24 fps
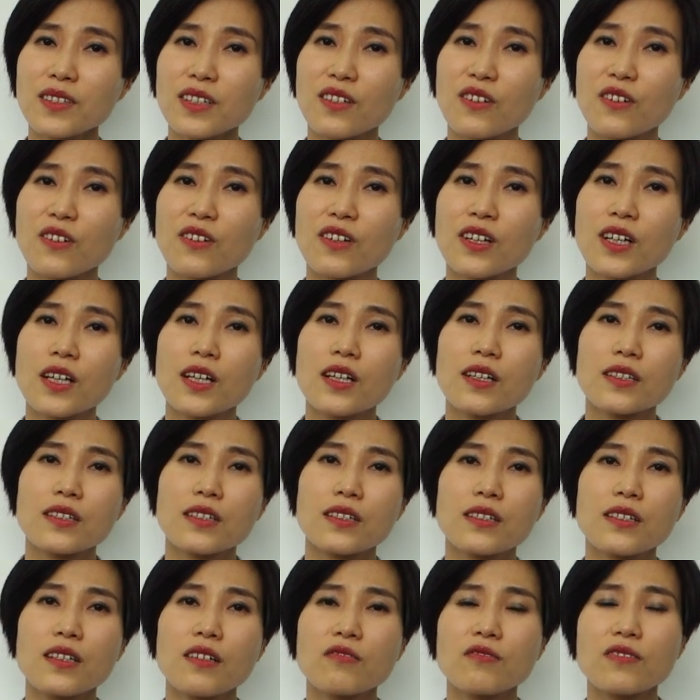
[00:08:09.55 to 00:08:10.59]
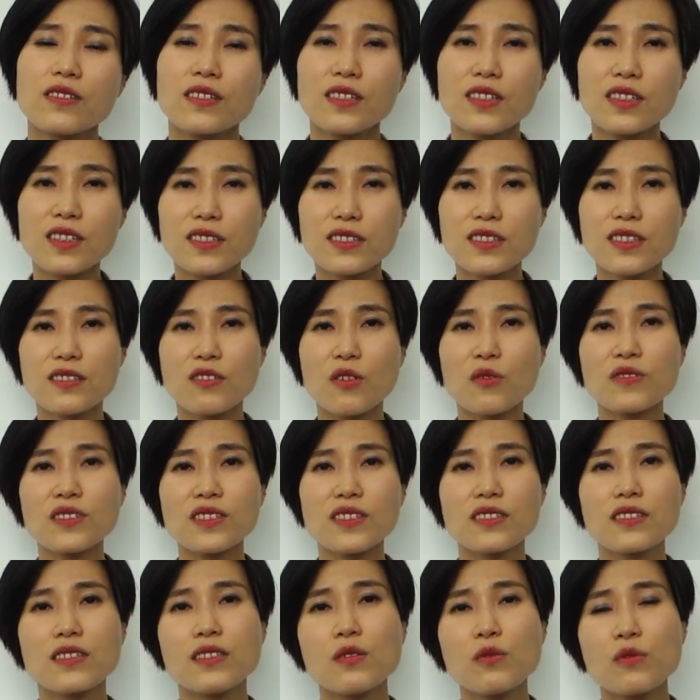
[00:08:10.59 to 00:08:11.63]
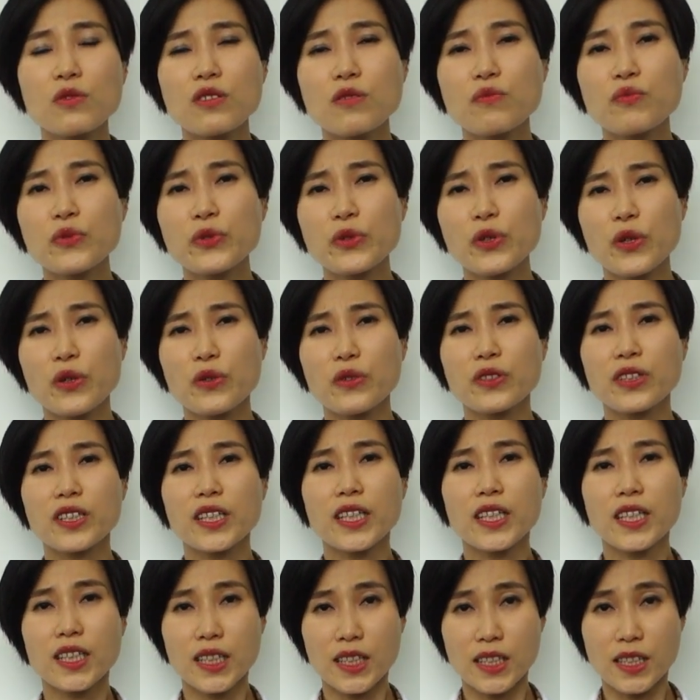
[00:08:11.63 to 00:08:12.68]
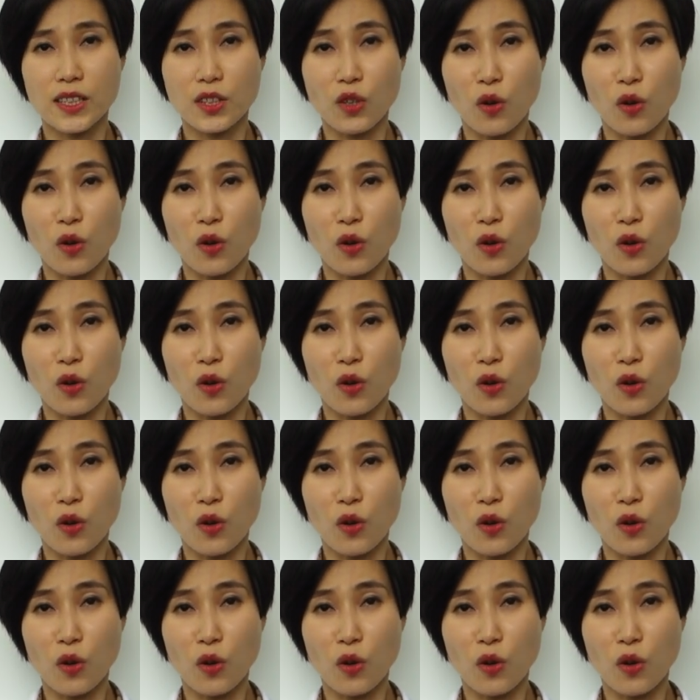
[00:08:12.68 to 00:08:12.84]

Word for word: 어, 그 겹들이 이제 저는 그 진료실 풍경이